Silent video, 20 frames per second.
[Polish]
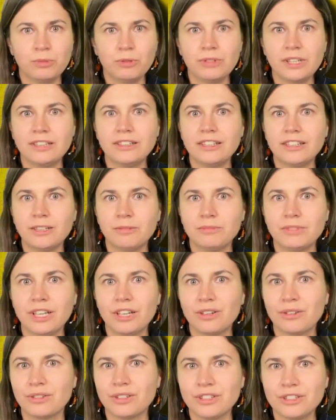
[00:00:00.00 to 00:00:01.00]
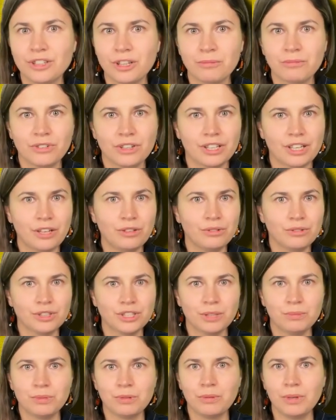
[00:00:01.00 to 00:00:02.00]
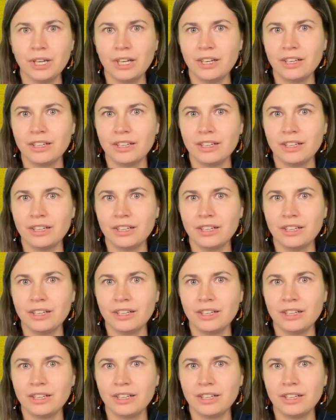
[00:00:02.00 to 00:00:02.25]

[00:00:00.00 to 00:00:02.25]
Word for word: był jedynym terrorystą w kraju, gdzie był